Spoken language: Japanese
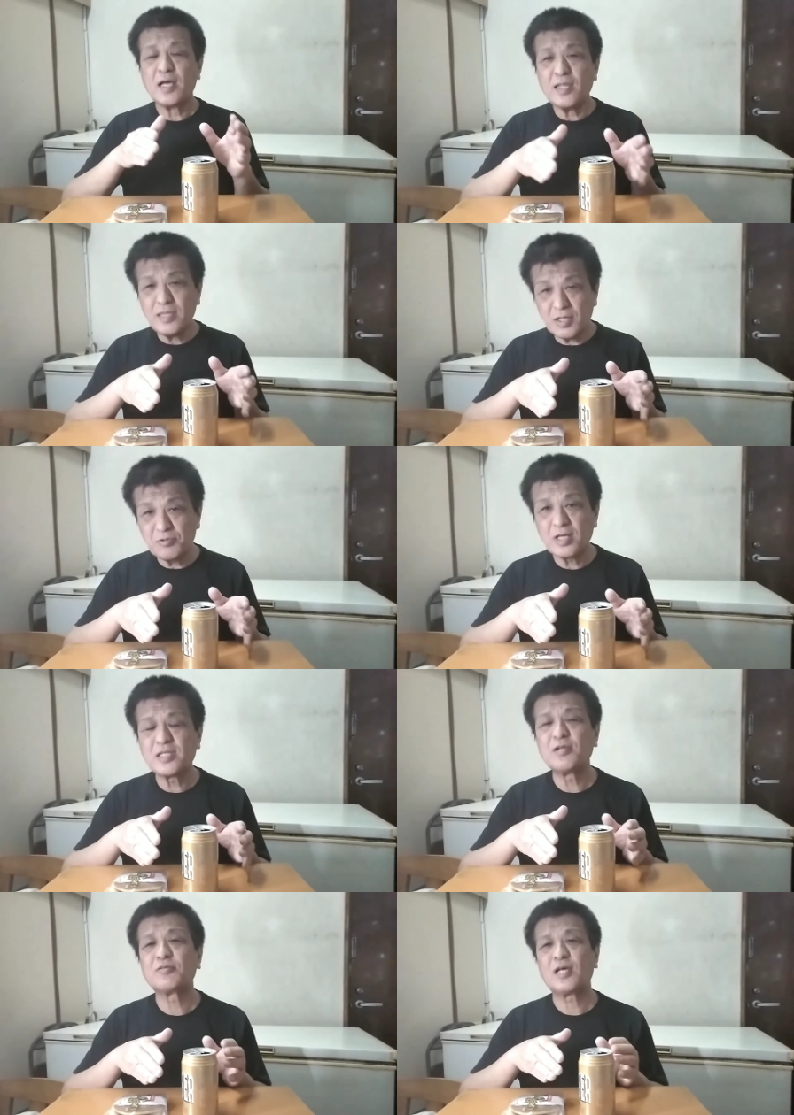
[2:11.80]
なんで売れ
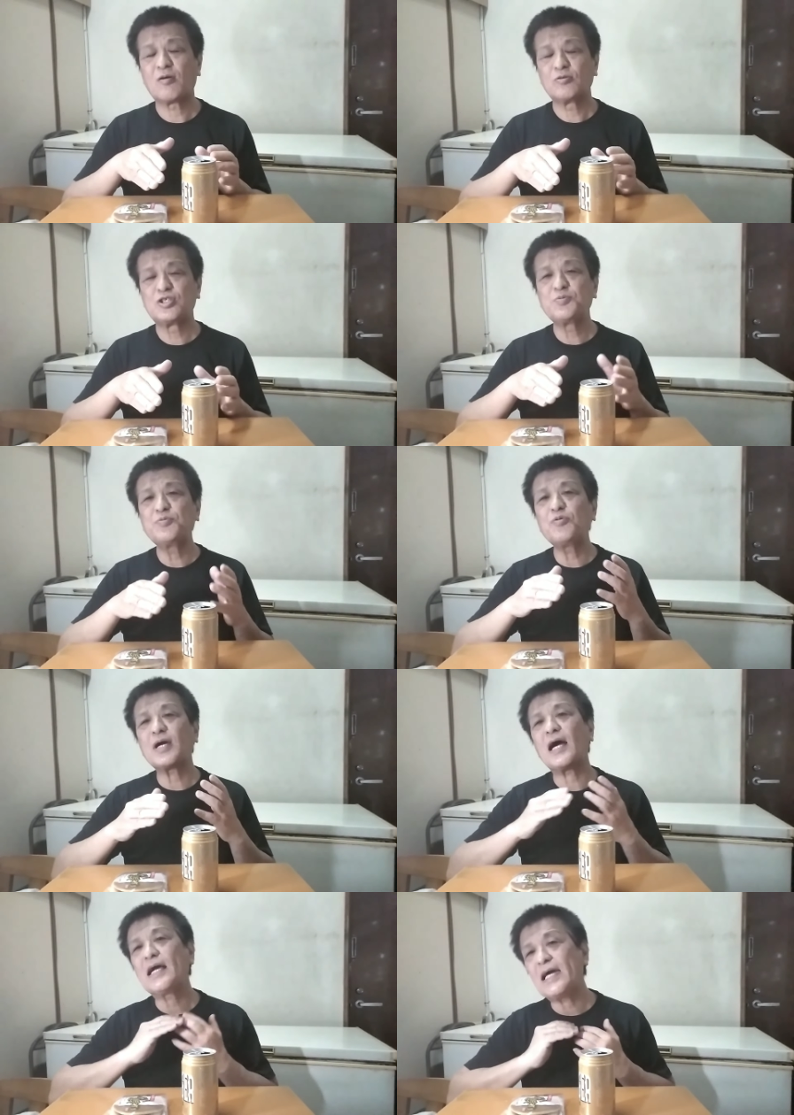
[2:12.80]
てるんだろう自分
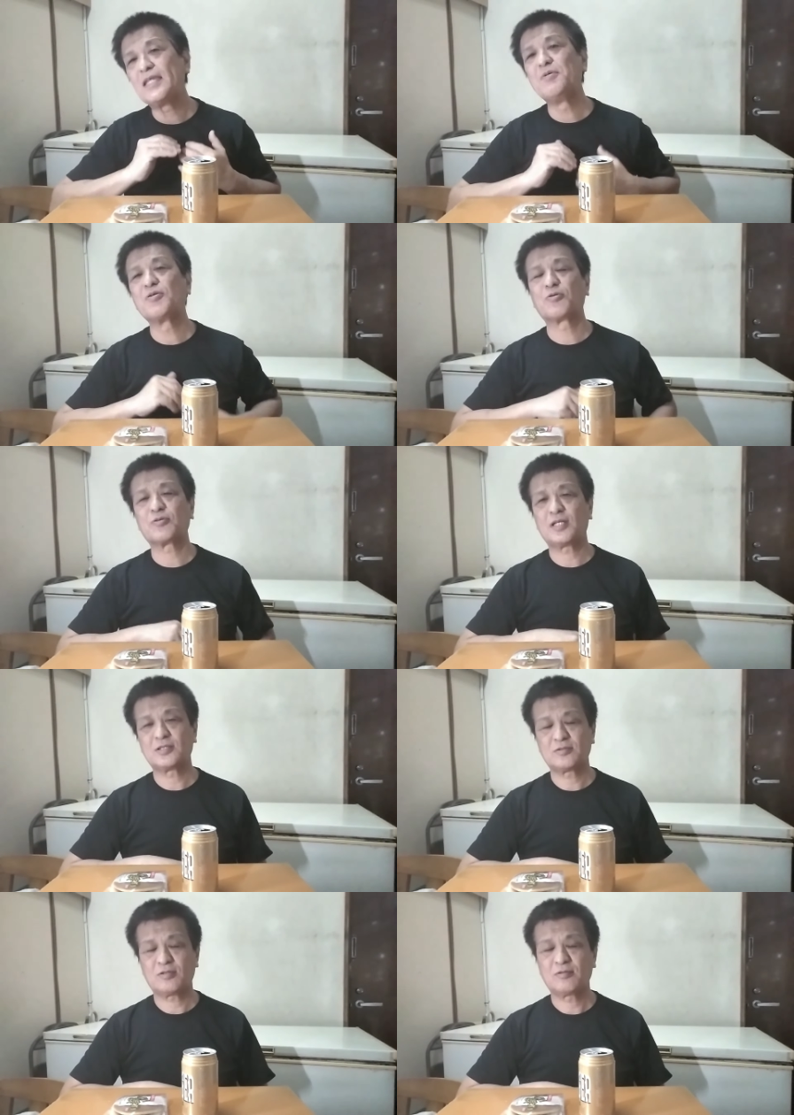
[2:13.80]
の考えで見ることな
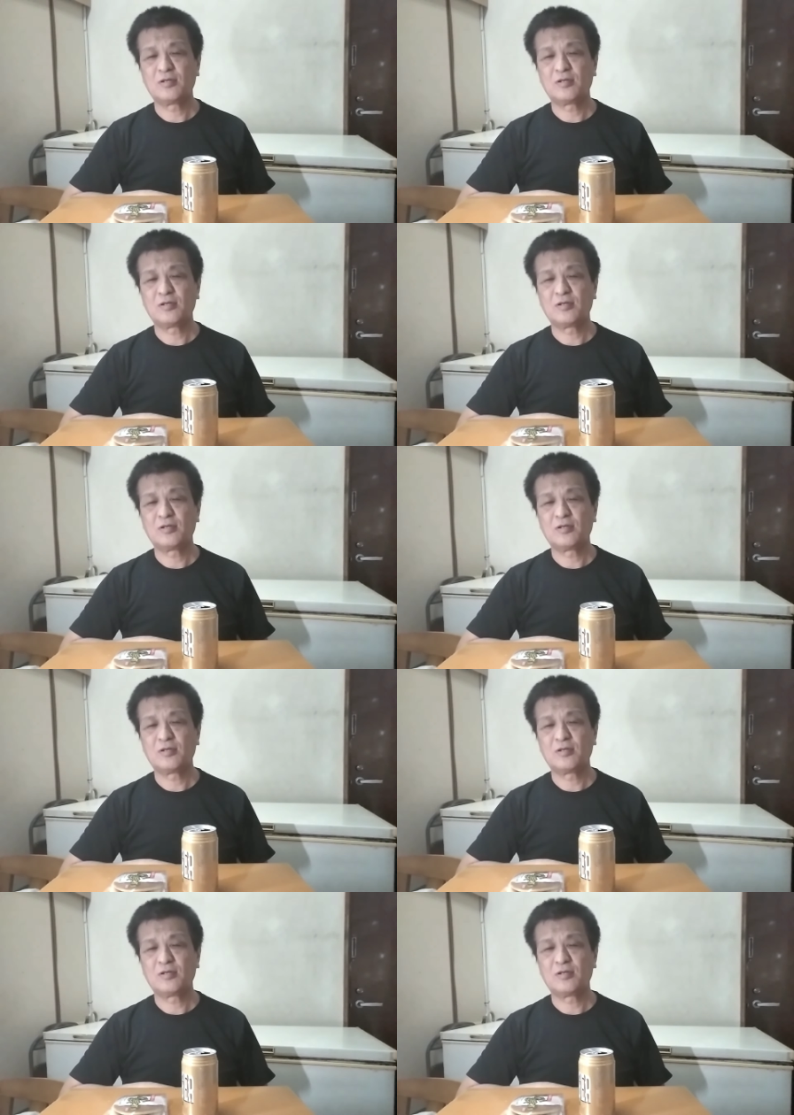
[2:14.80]
んですよ